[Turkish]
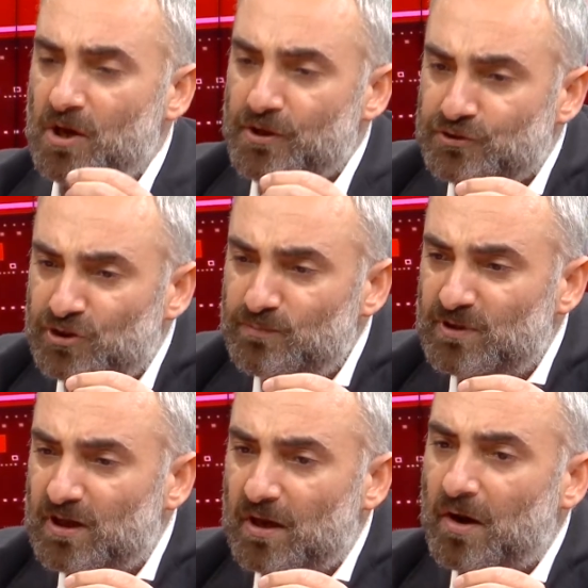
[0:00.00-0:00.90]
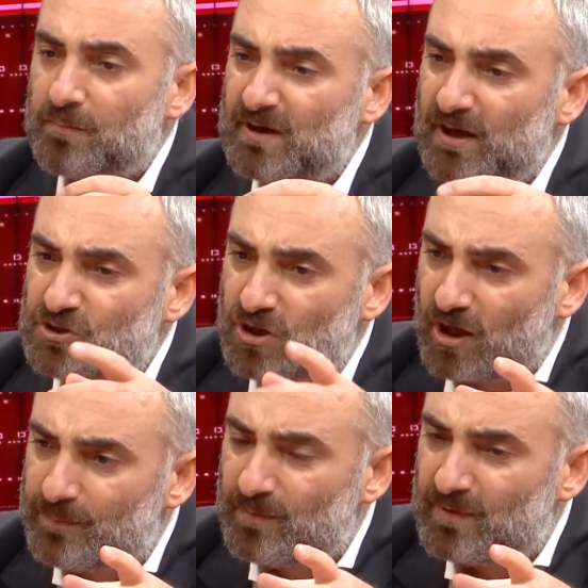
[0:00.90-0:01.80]
Şimdi Birleşik
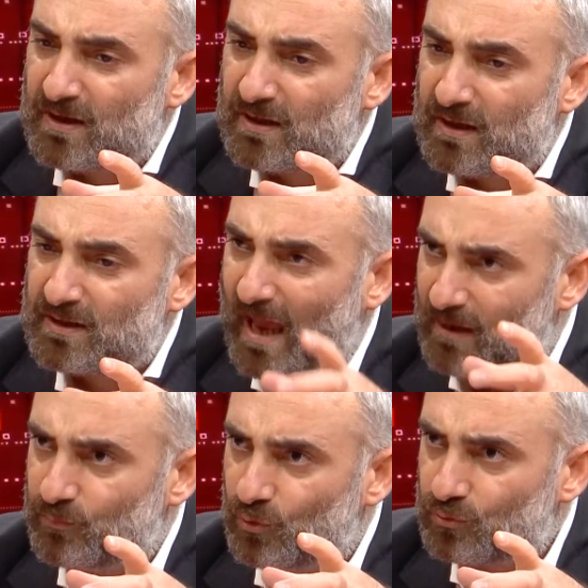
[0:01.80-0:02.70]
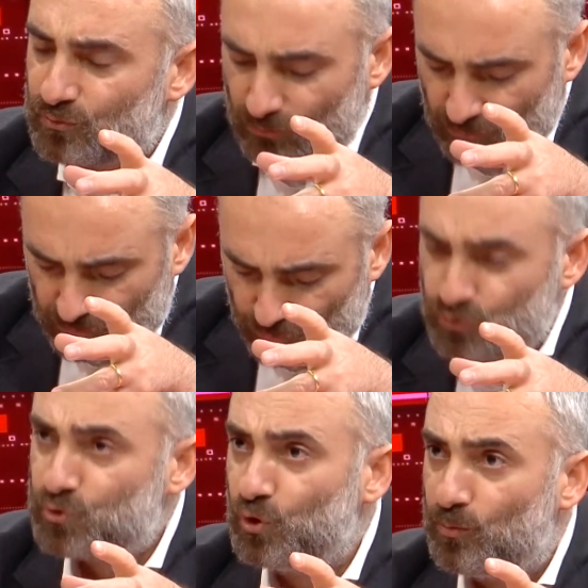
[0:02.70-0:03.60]
Arap Emirlikleri gelmiyor.
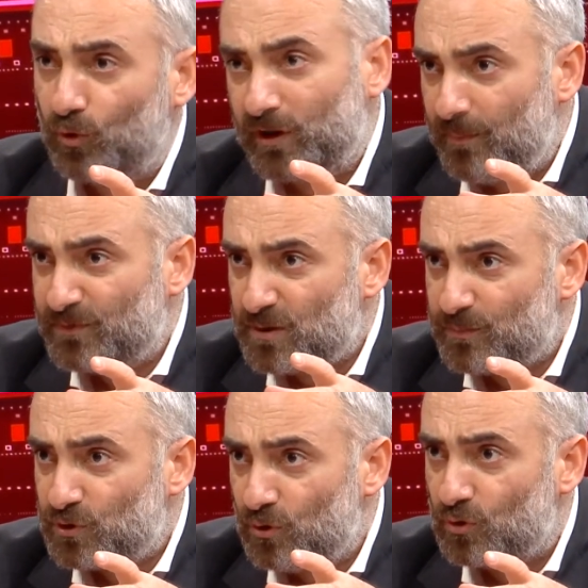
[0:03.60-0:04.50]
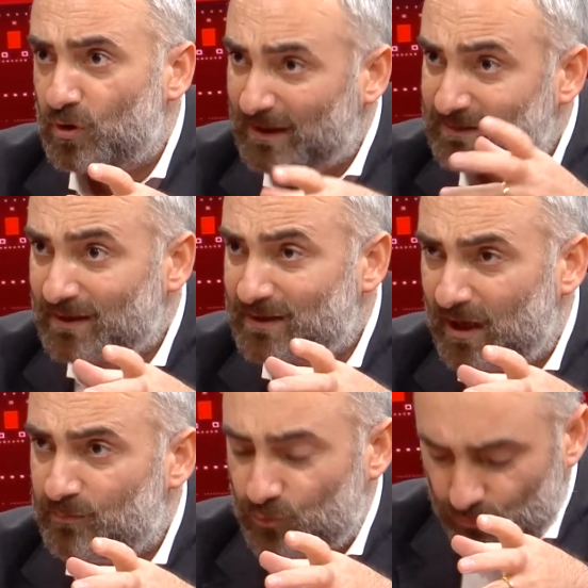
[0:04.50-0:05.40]
Üzgünüm. Ona yapacak bir şey yok. Katar
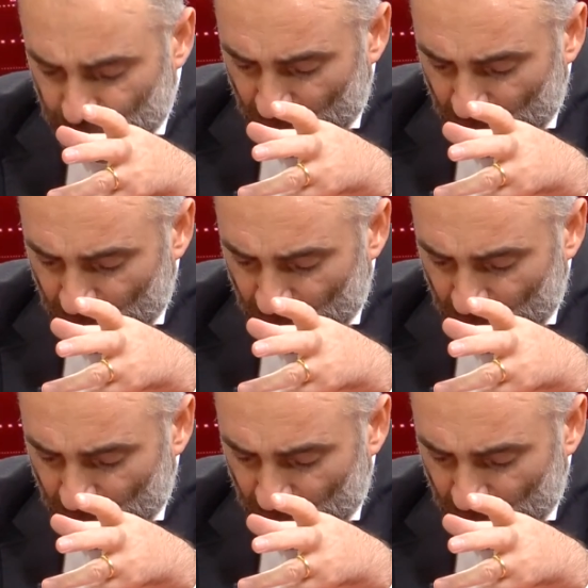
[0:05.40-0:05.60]
gelmiyor.